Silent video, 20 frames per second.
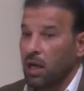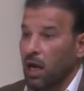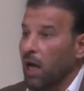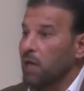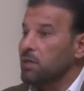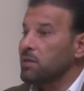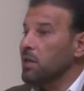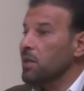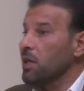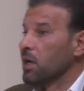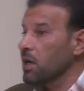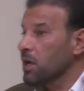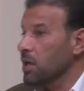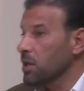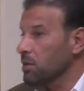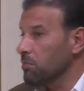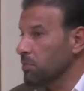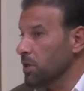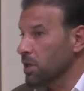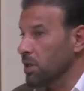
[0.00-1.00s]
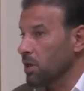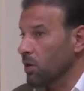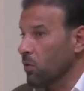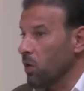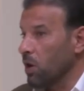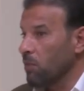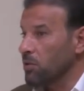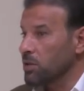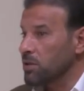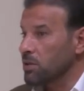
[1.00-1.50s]
حتى اذا كانت بين
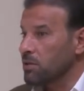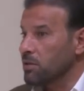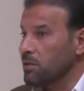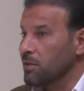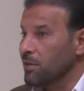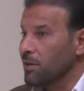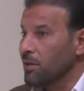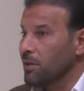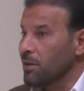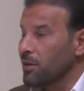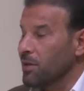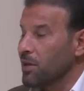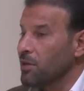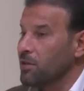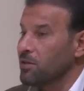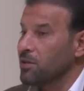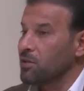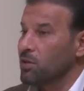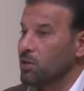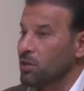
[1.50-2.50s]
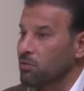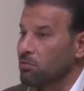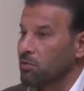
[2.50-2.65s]
الروابط زين يعني انت تعرف